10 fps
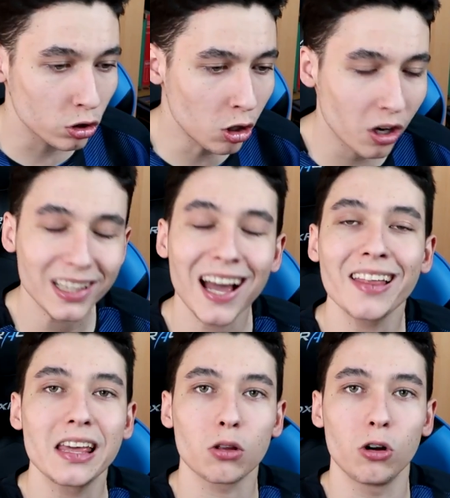Un tío que te
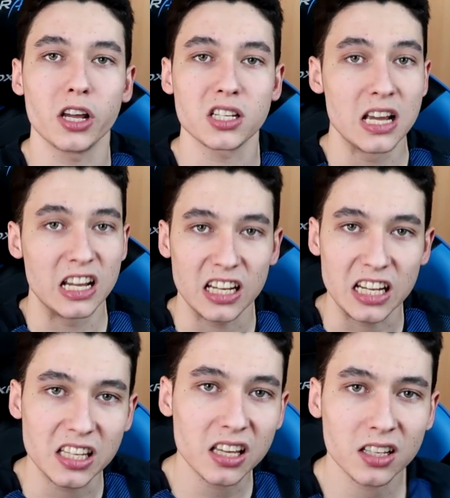haga 10 goles
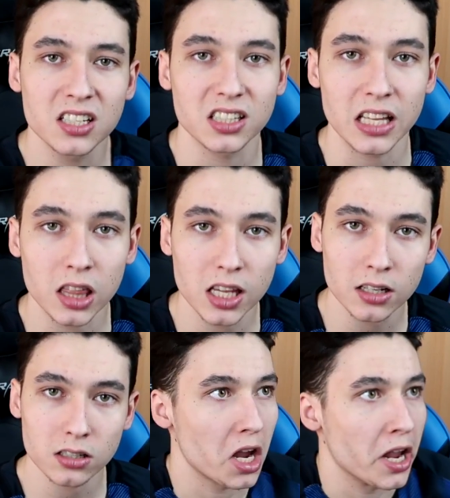y 10 asistencias